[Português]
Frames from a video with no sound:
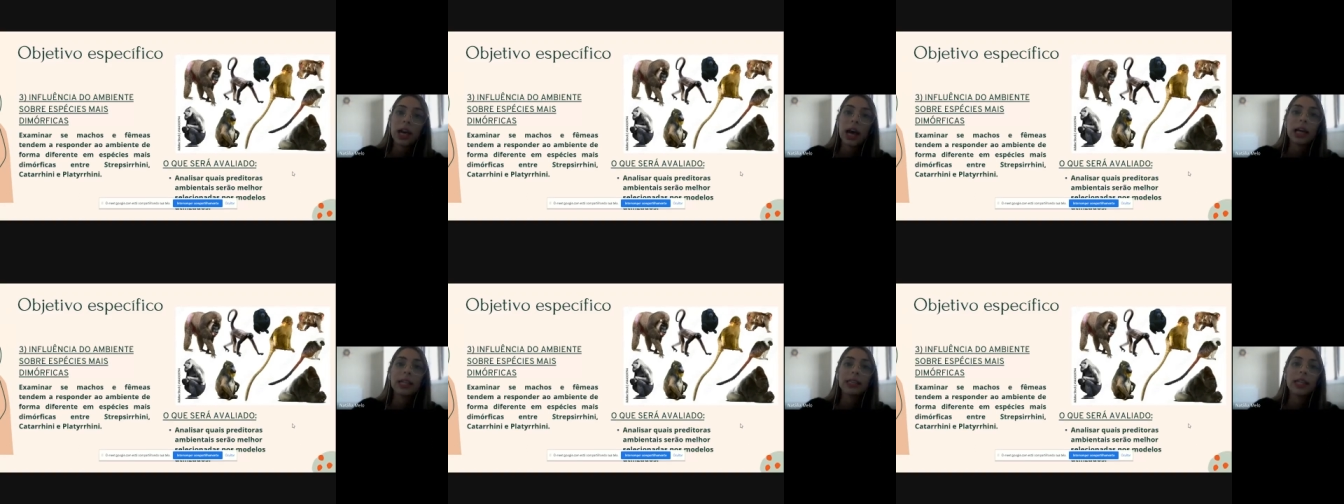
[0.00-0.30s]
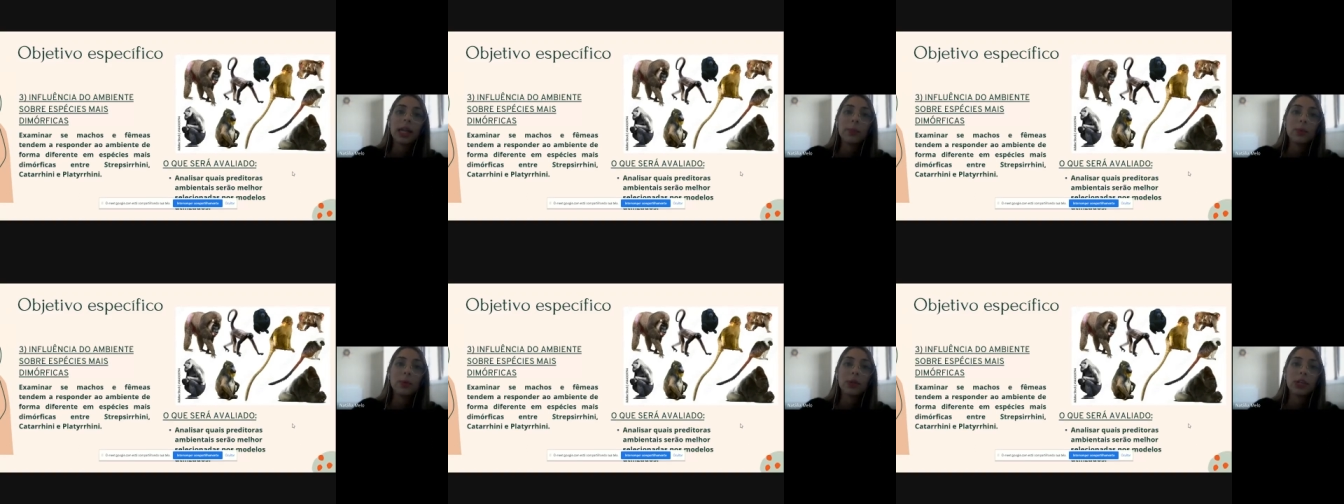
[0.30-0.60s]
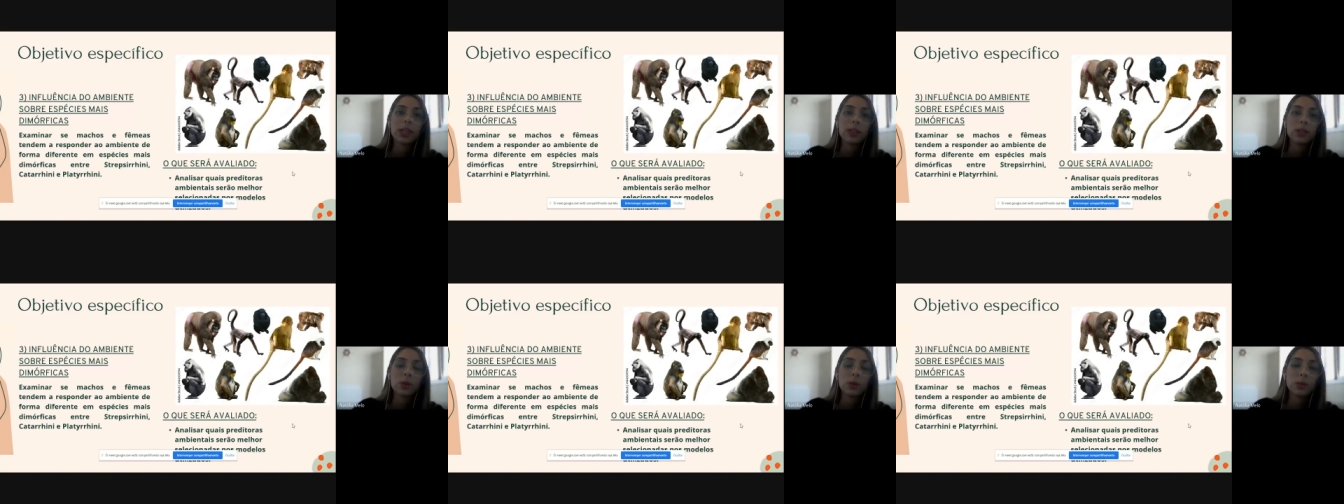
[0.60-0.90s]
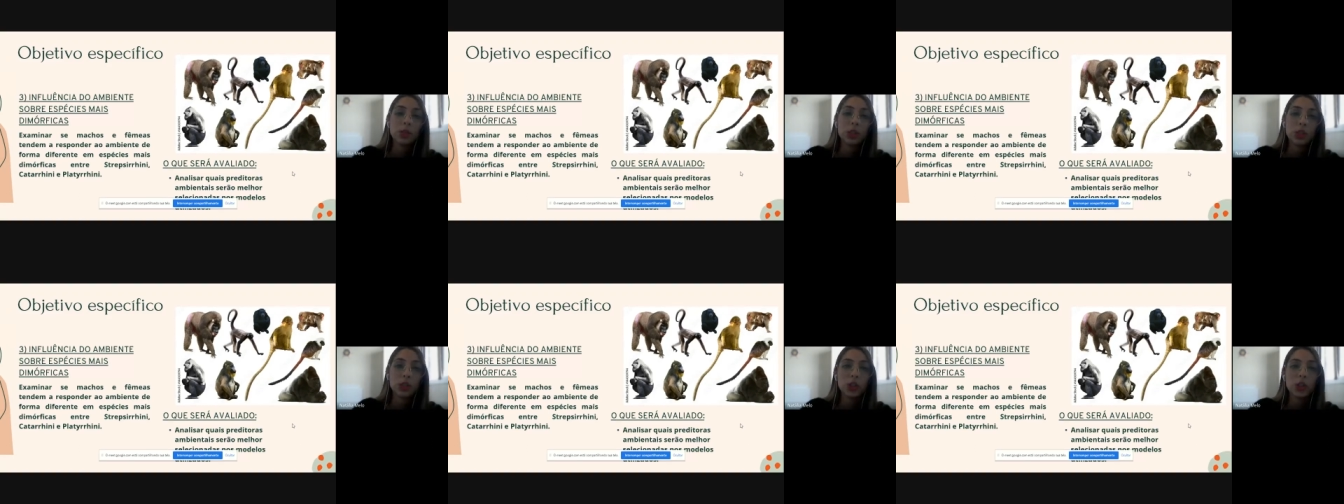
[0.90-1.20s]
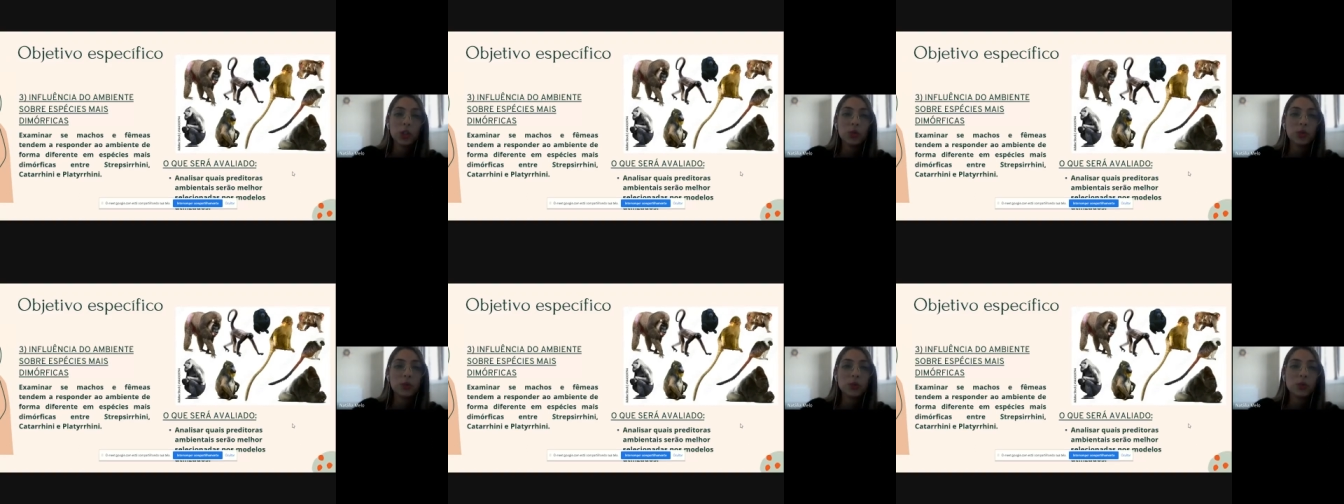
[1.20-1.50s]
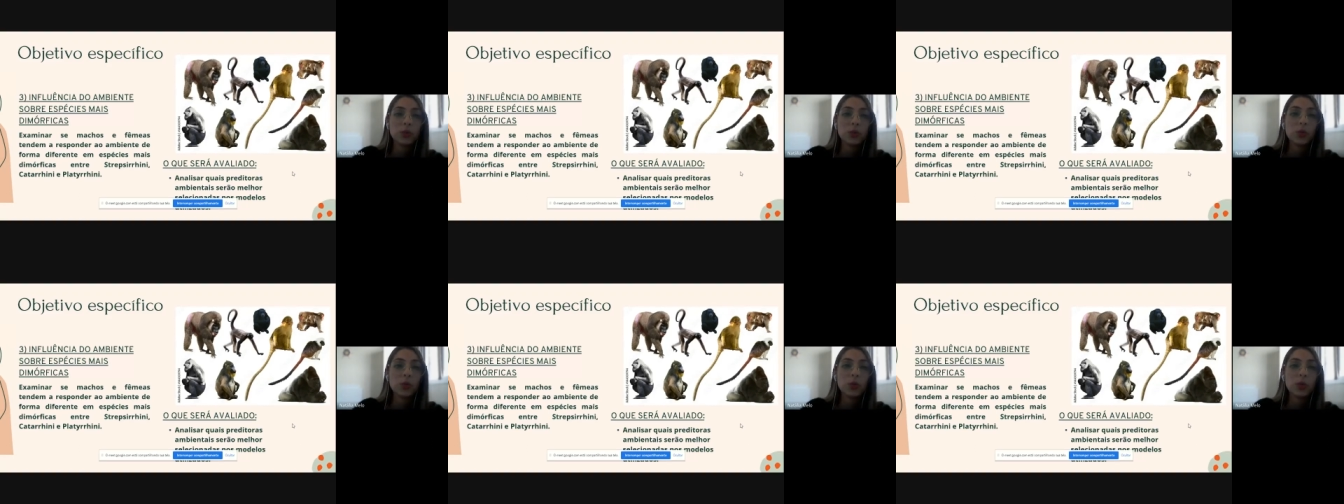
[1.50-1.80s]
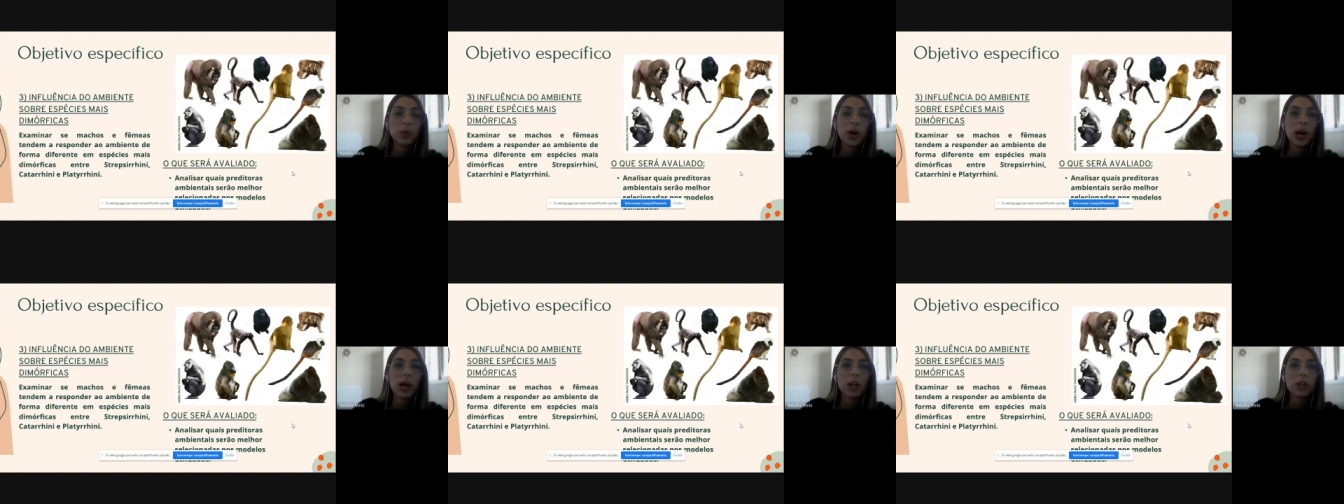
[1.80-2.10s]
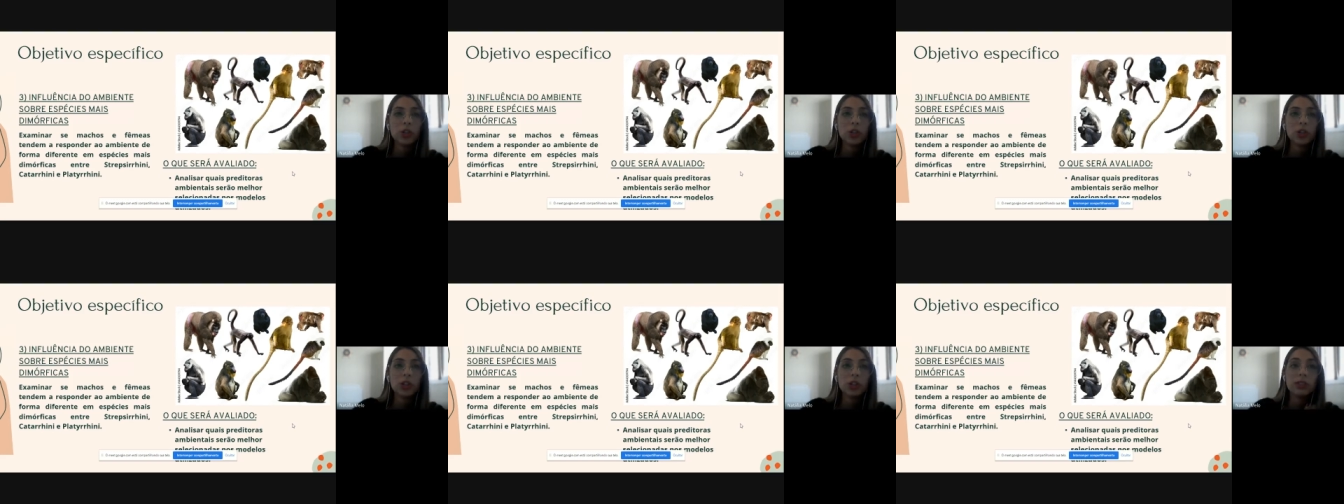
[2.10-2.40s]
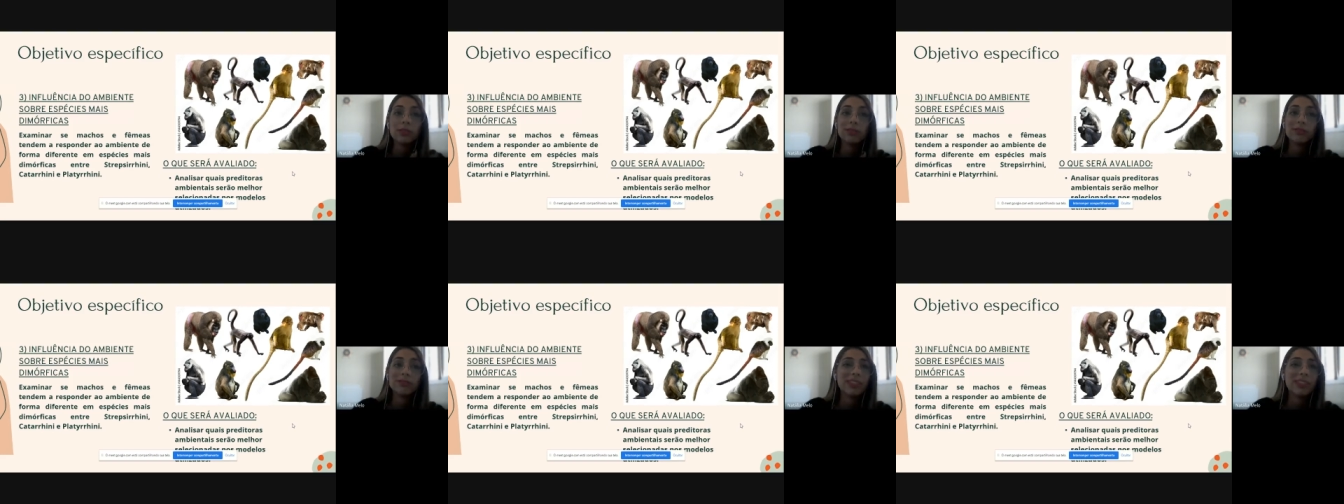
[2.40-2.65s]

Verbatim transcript: até porque esse objetivo a gente